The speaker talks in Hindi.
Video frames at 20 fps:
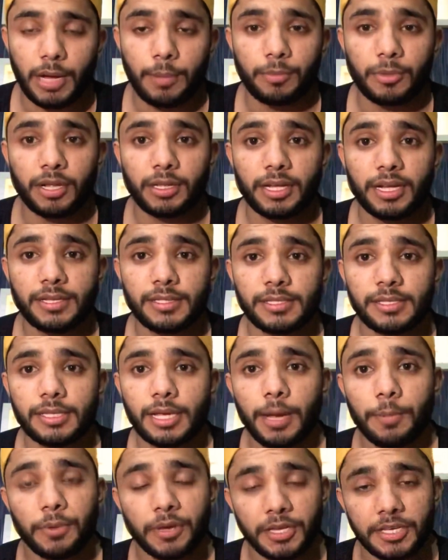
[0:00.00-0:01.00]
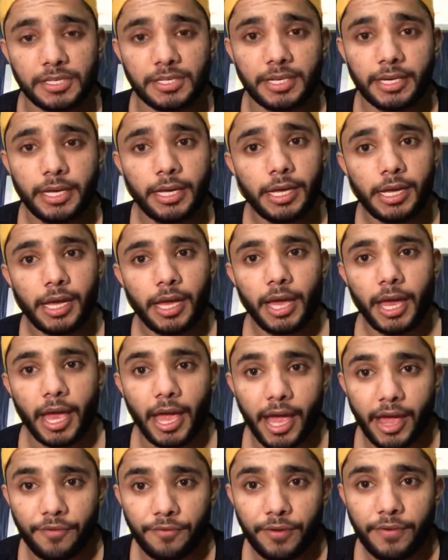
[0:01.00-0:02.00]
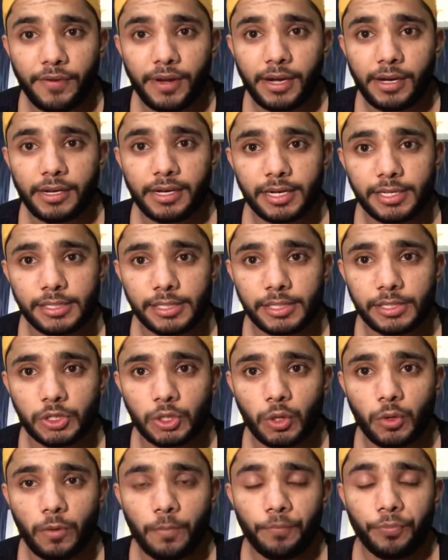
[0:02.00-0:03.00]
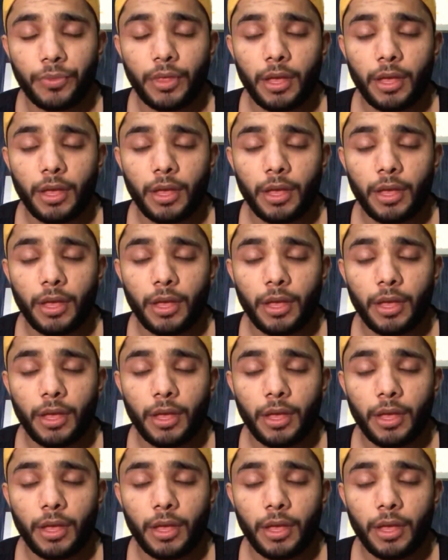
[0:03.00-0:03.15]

काम करता है जिससे आप ईजिली हैवी वेट लगा सकते हो